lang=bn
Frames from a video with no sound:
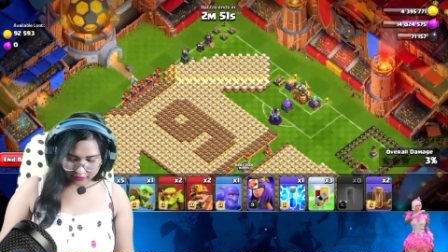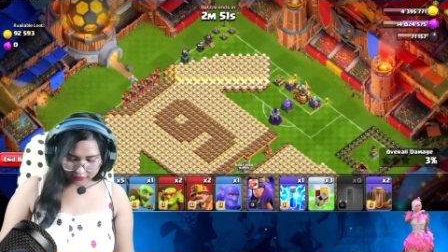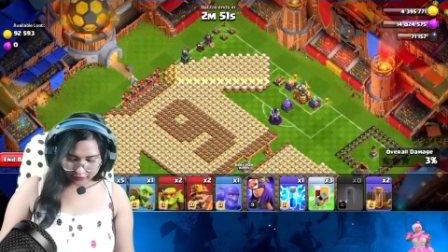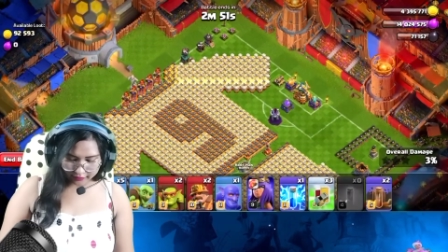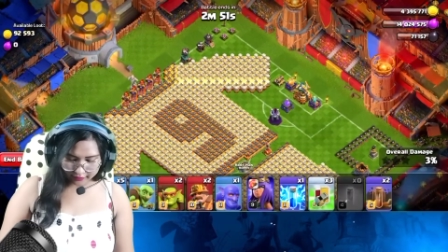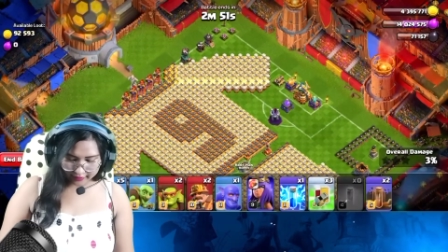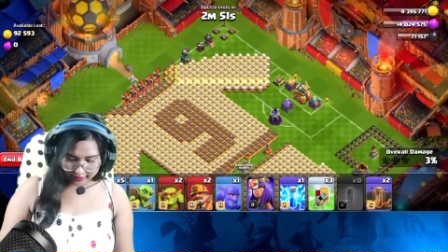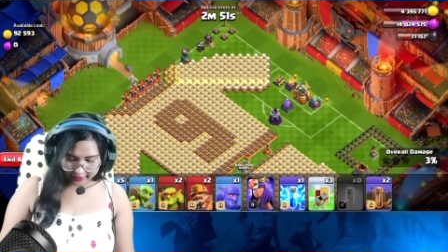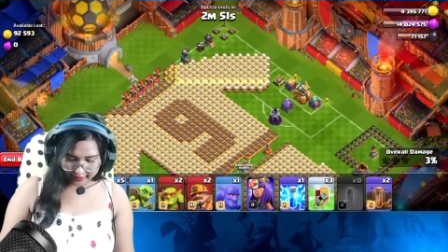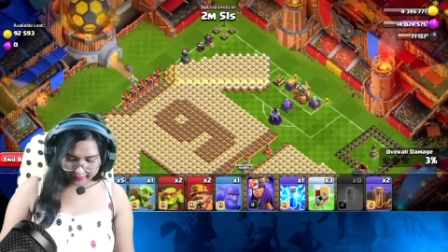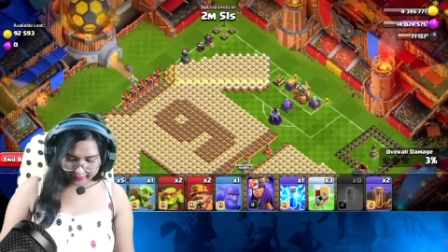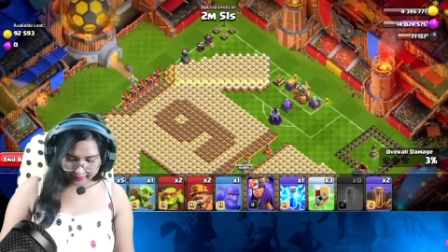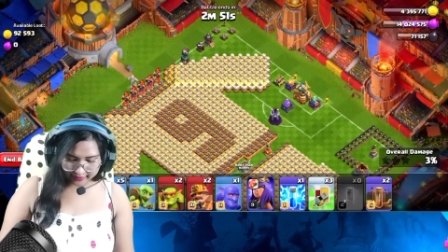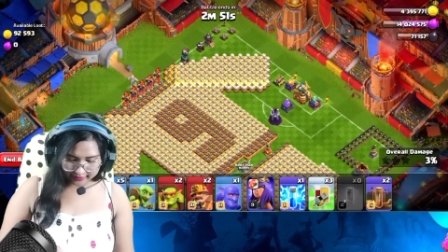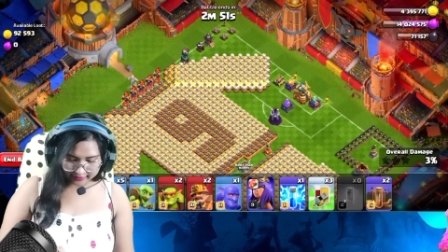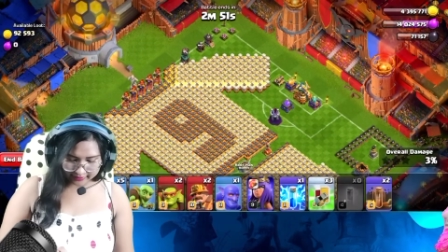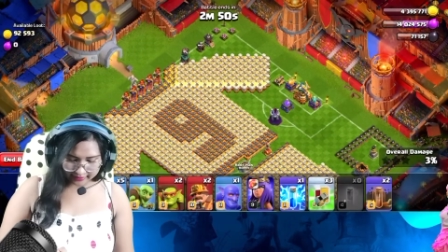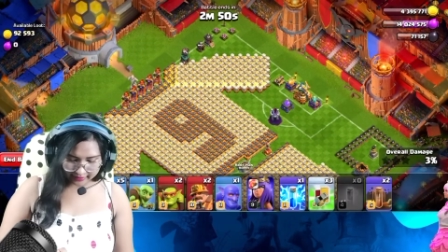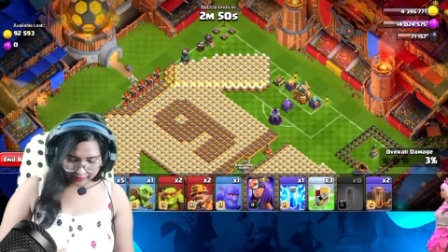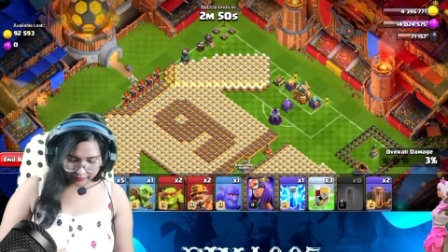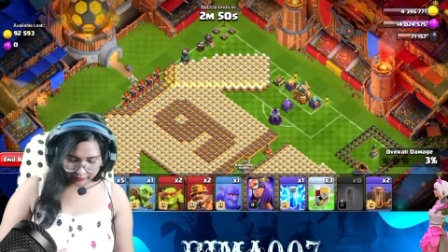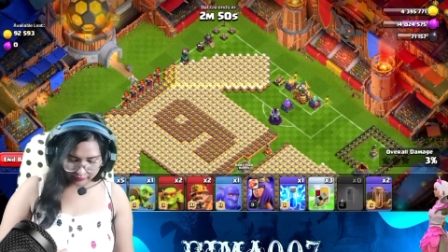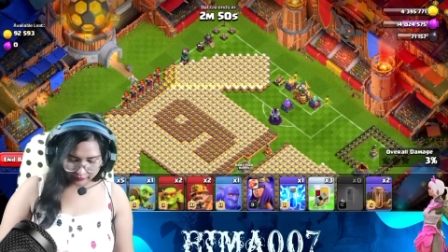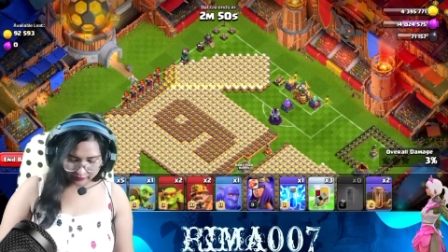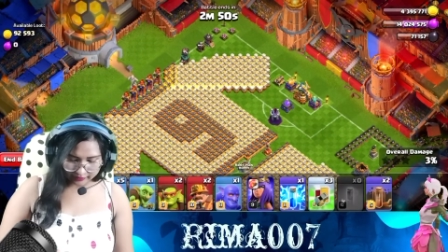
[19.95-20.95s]
তো এবার
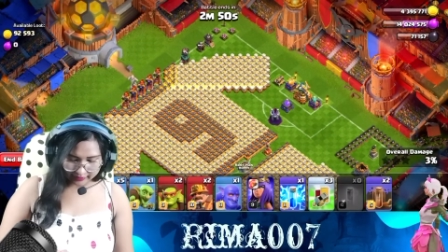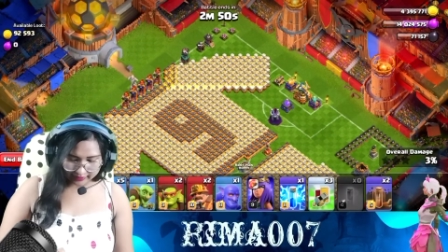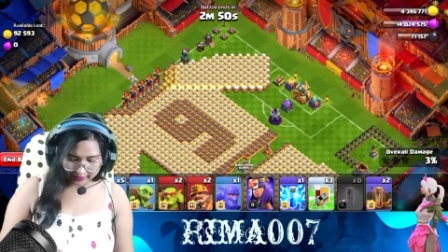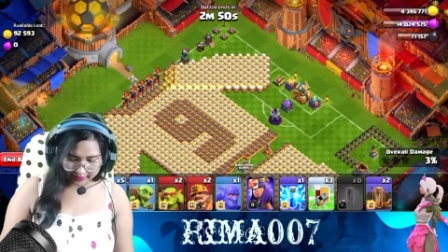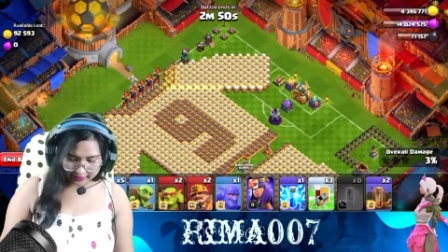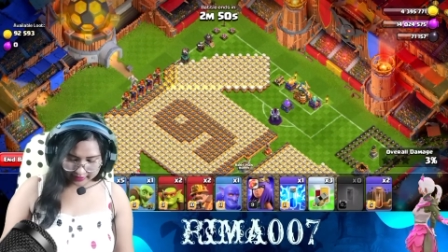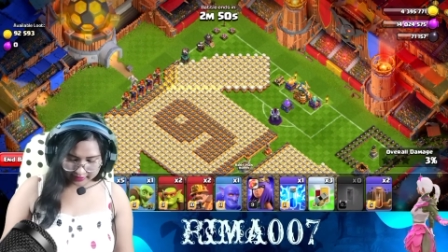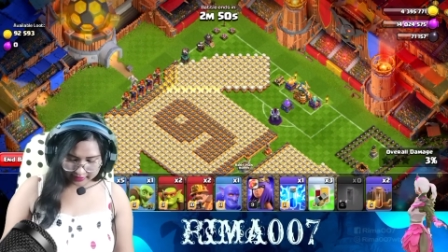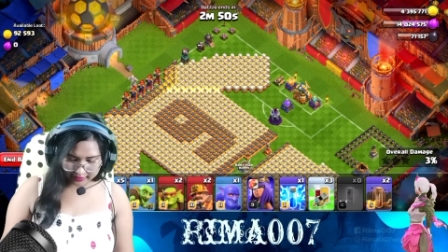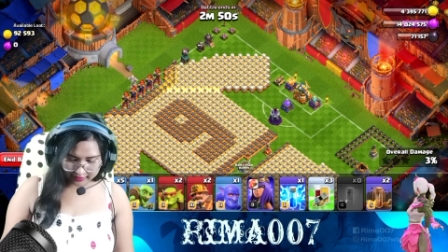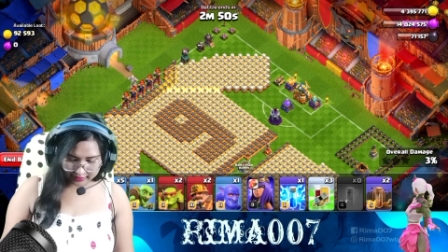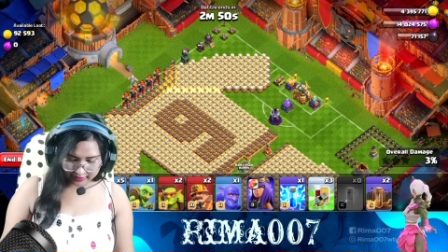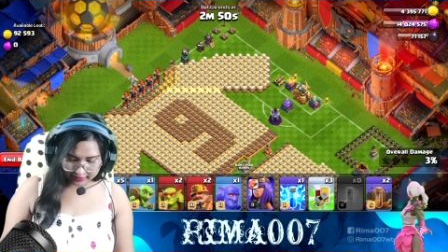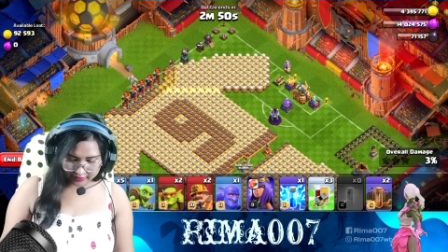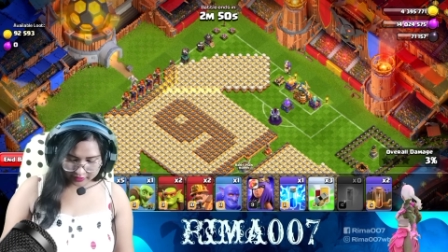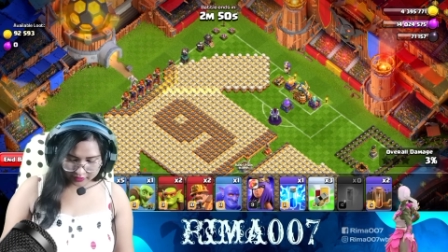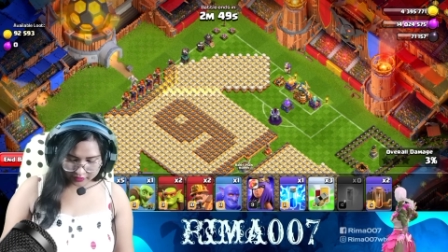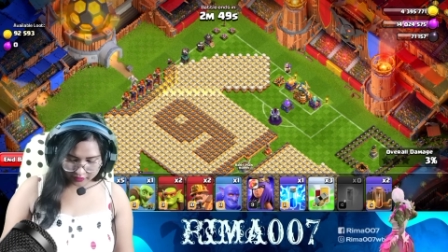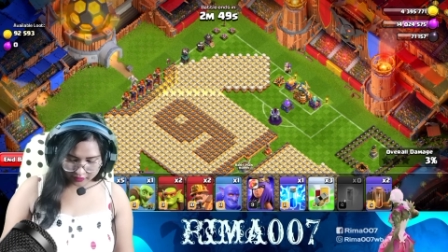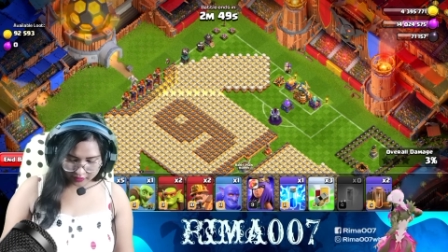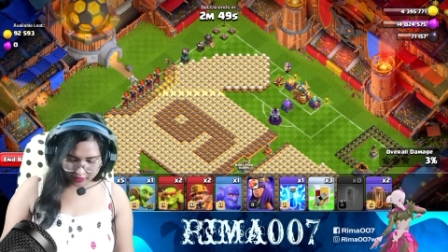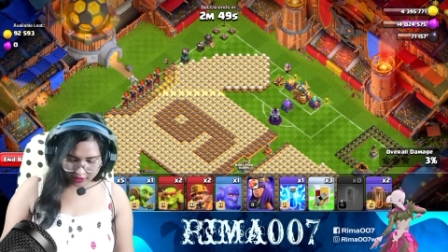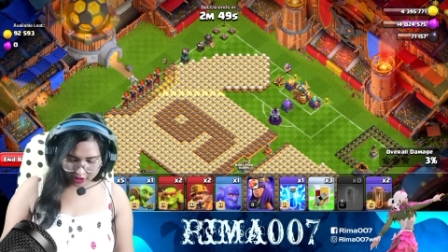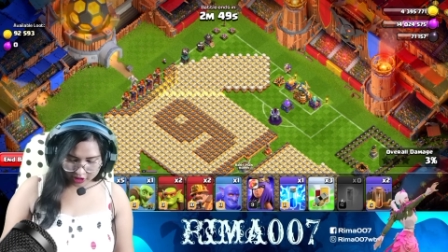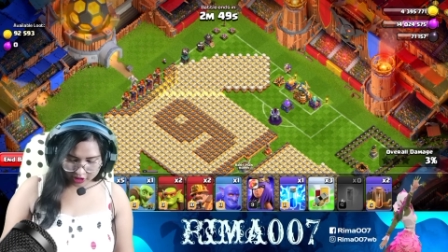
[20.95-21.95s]
দেখো এখান থেকে
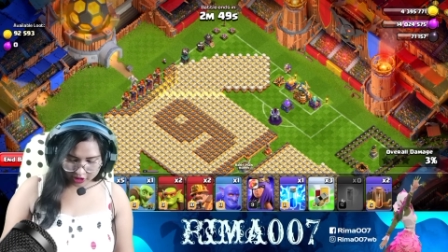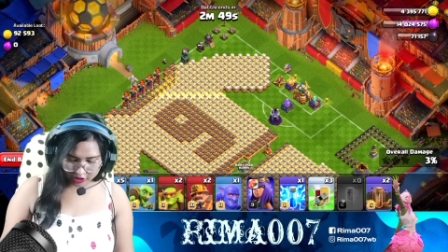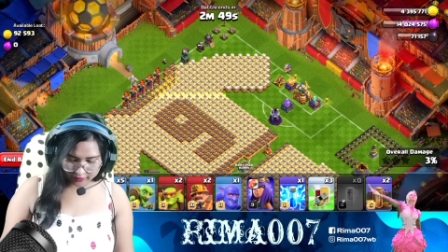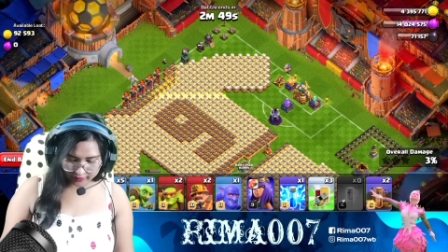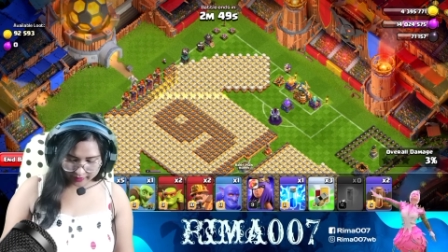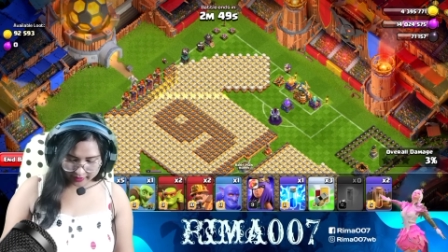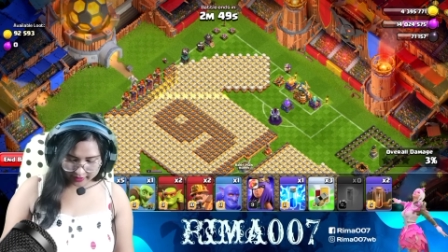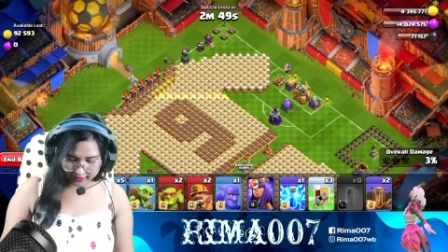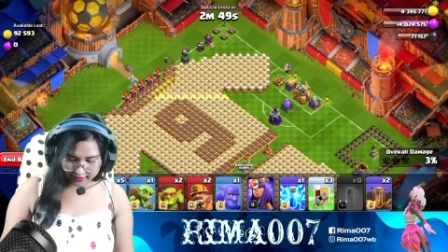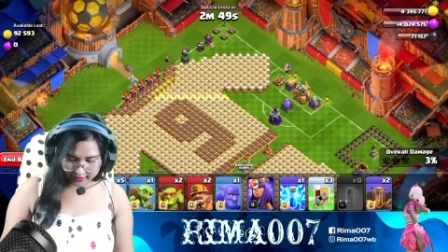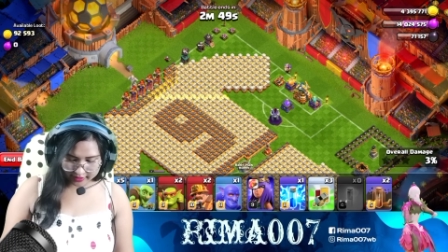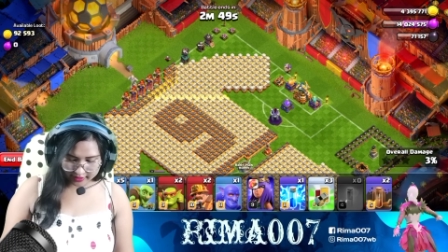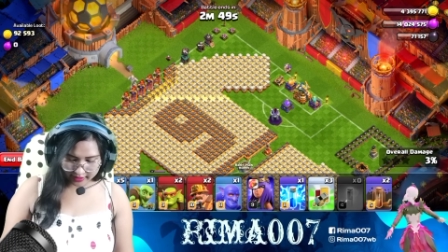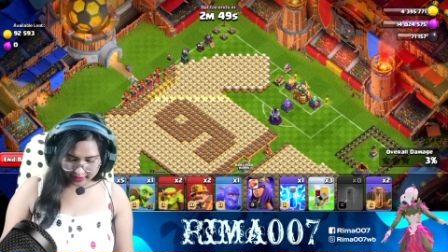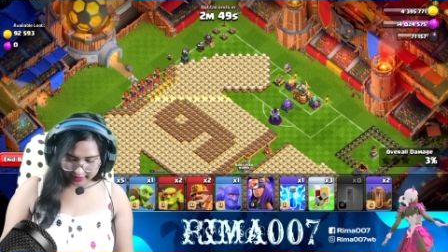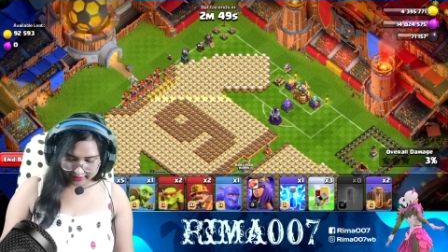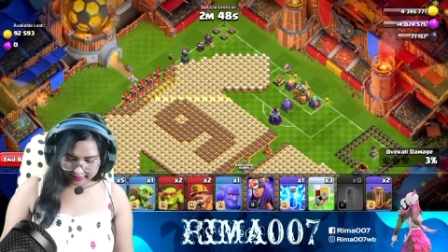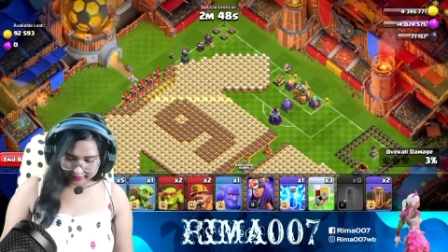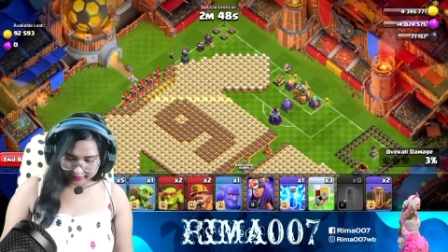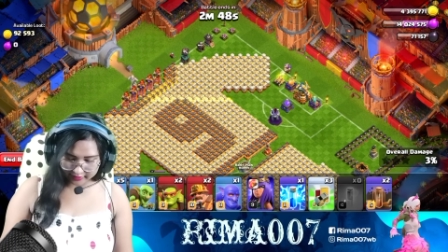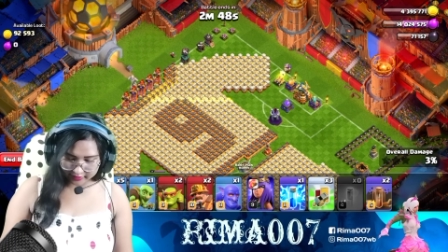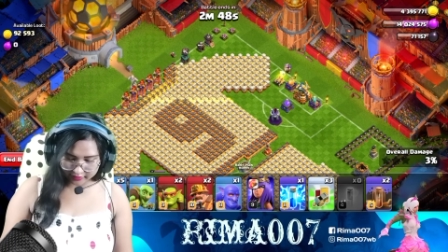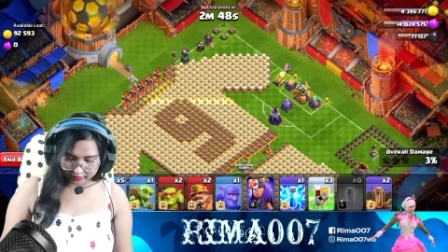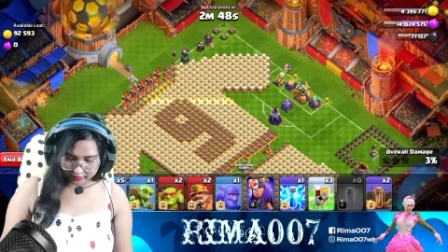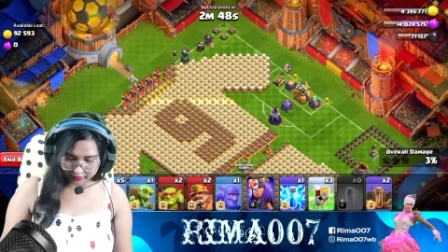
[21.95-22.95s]
চলে আসবে
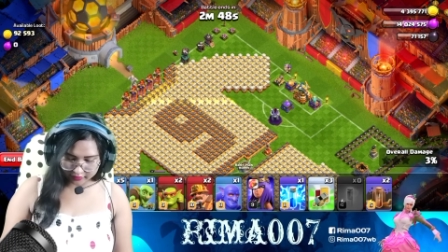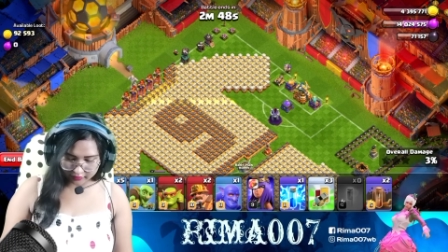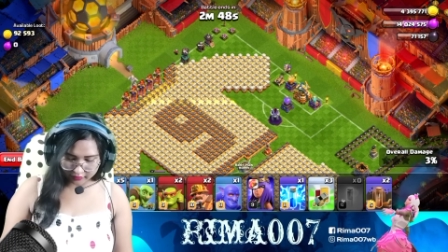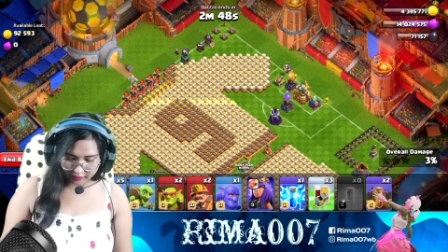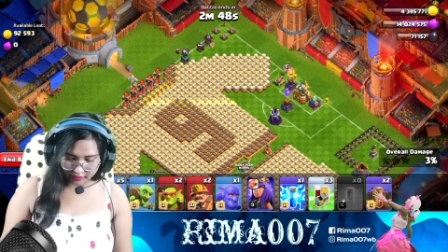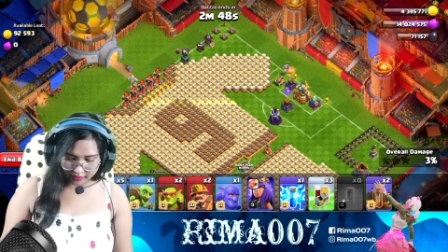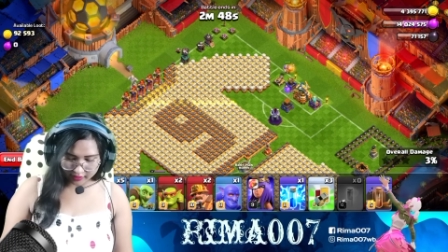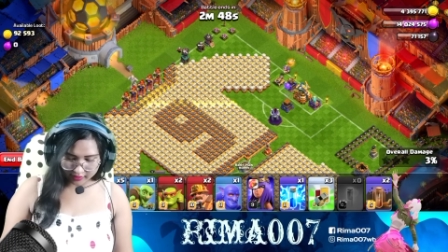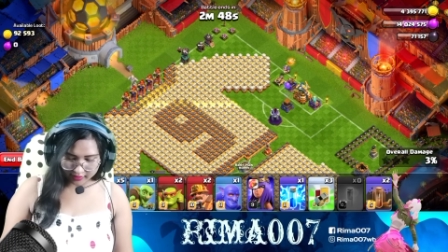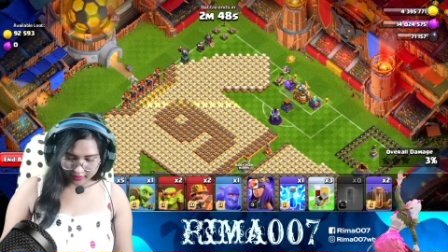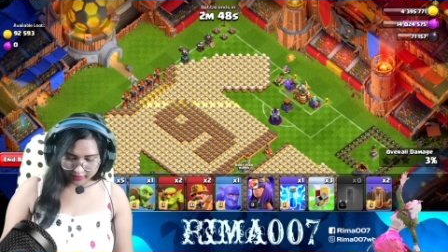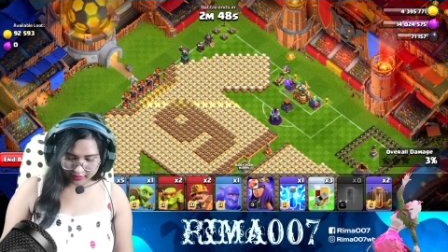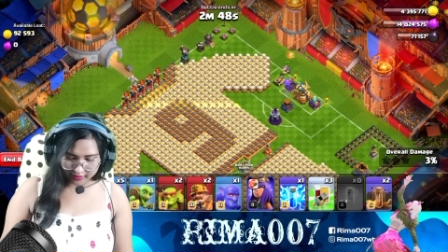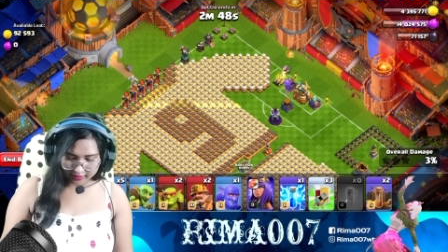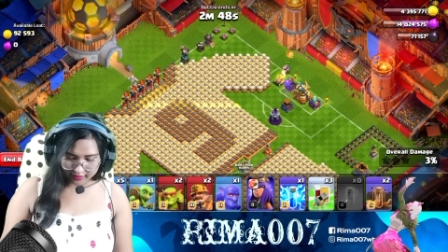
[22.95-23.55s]
জায়েন্ট থ্রোয়ার